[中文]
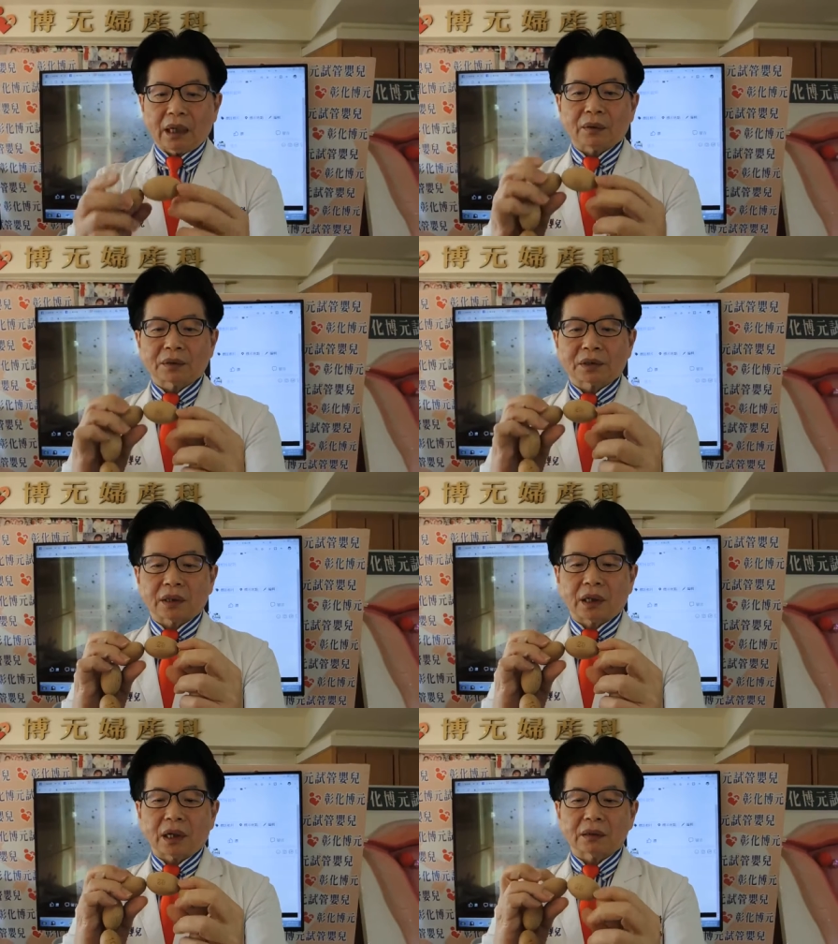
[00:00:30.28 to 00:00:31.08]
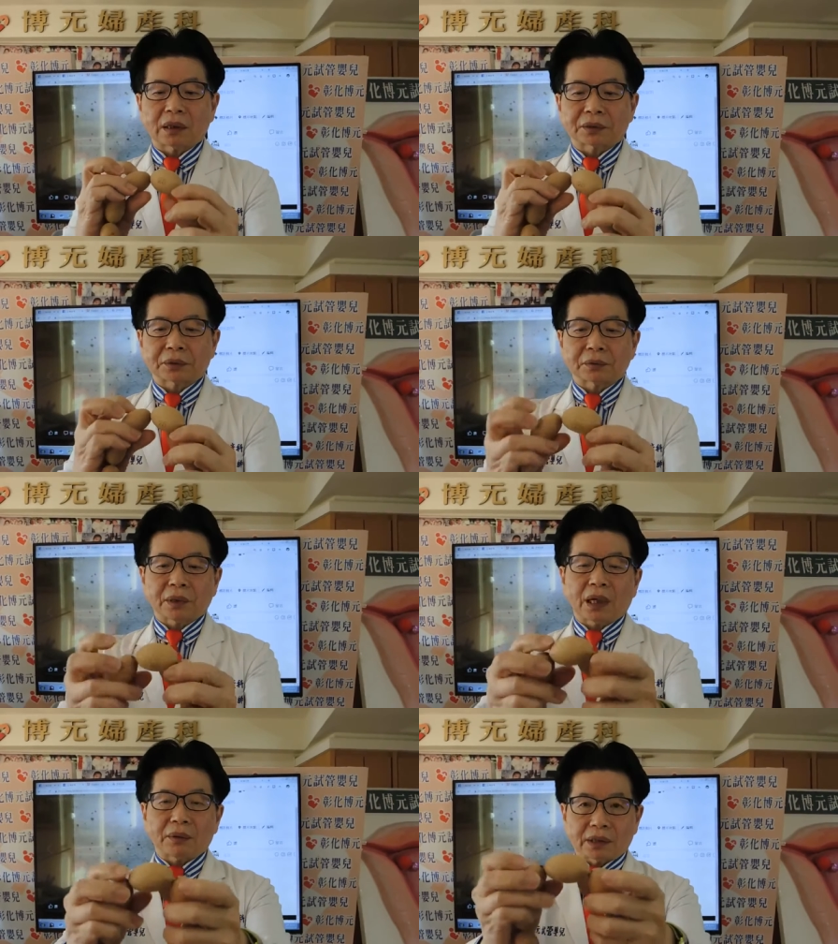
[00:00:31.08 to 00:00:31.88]
要十二号到十
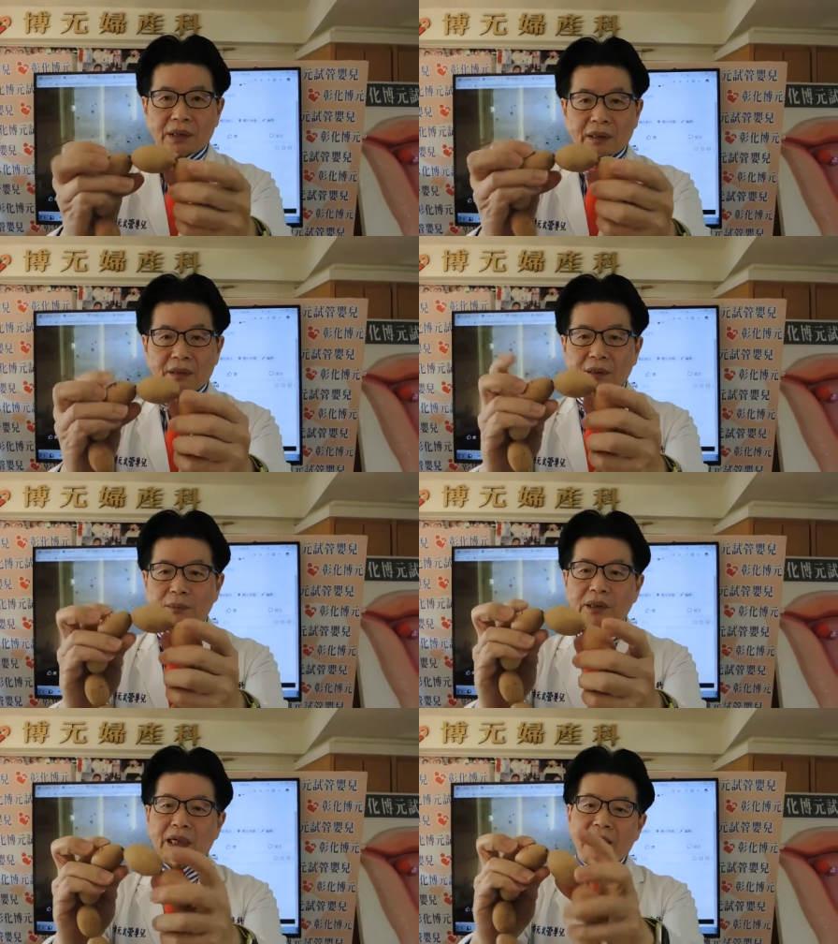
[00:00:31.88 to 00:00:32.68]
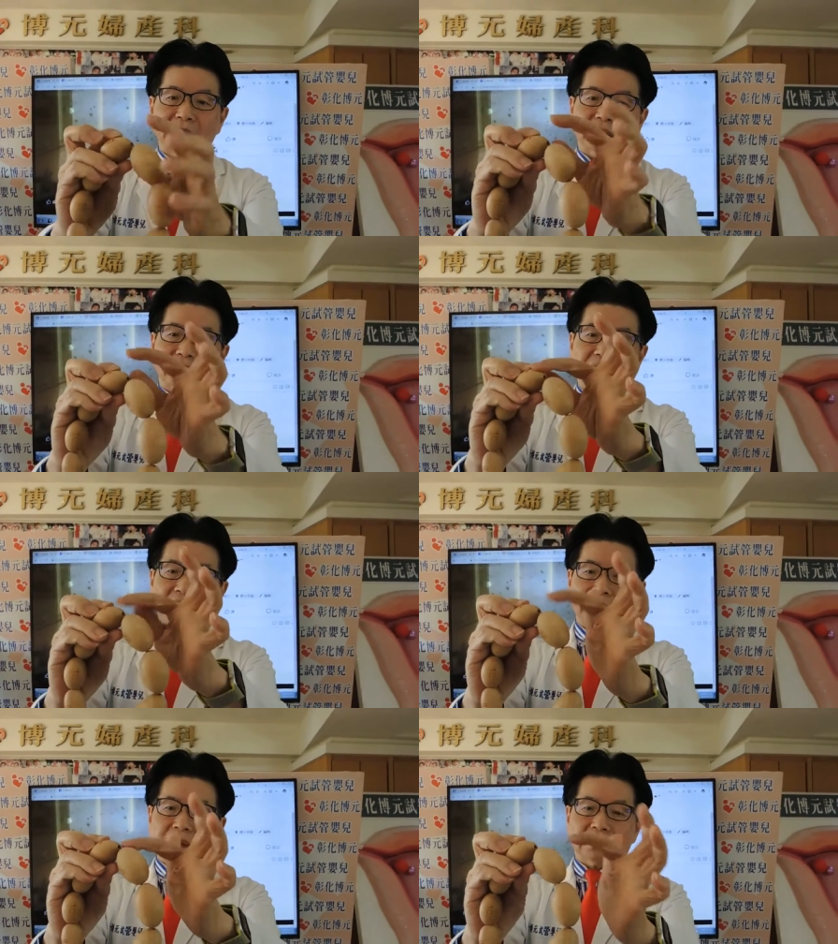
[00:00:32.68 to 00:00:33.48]
五号以上，这么大以上，
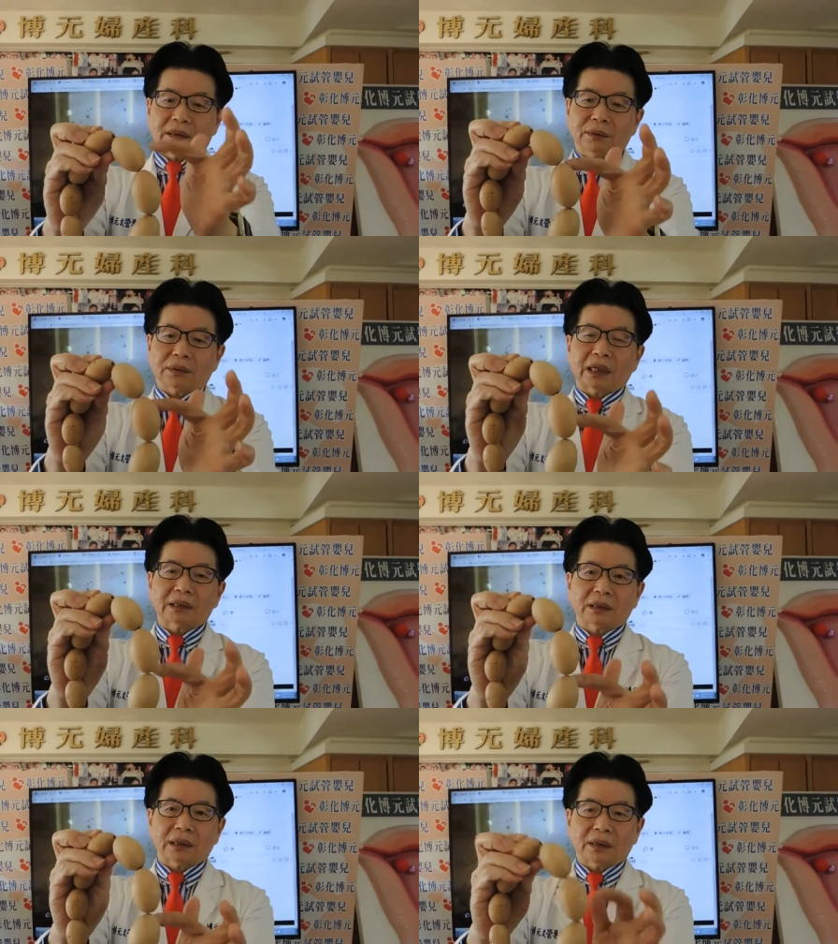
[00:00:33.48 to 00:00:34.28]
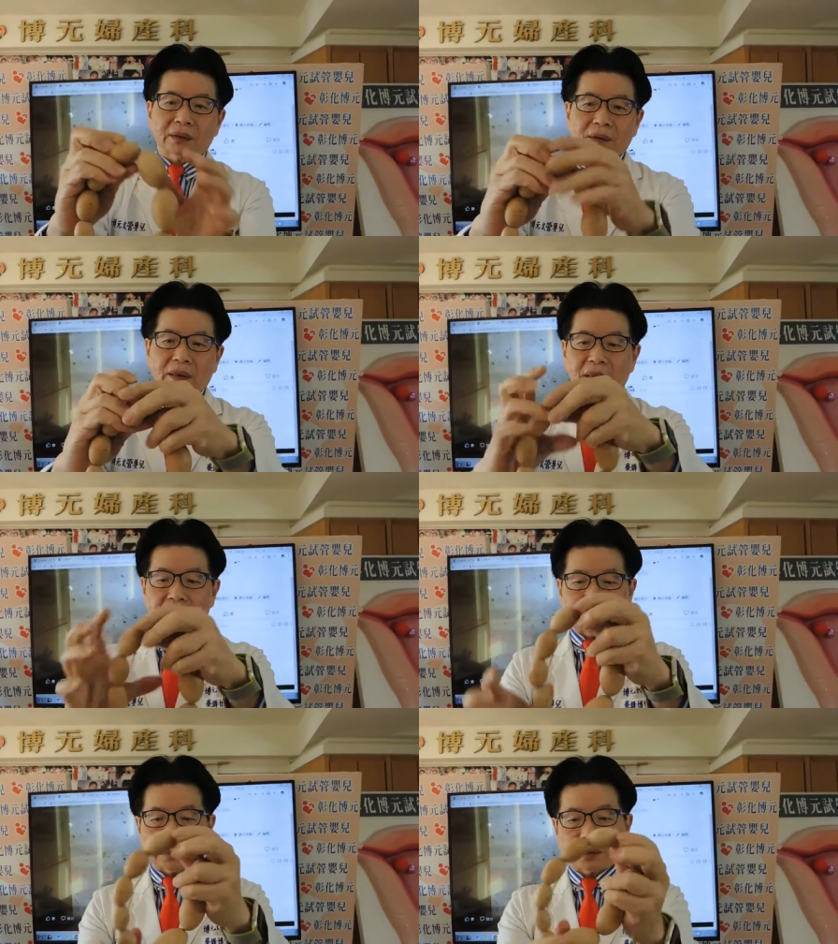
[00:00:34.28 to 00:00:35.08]
一二这种大小才有，
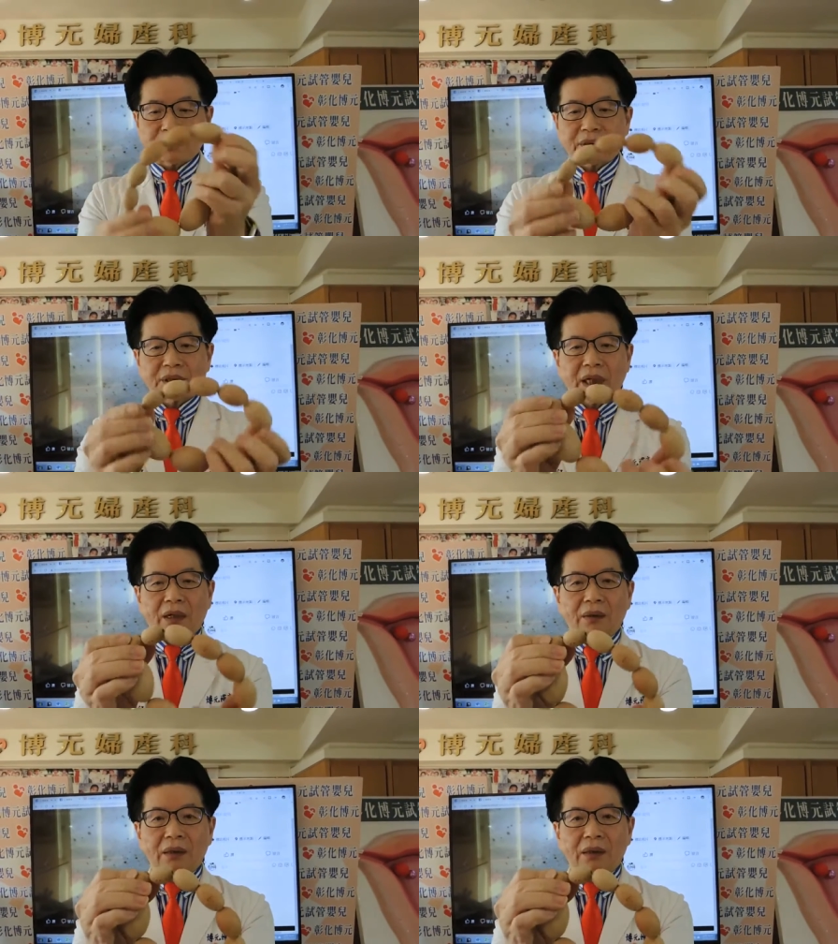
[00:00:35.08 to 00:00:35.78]
它是这么小，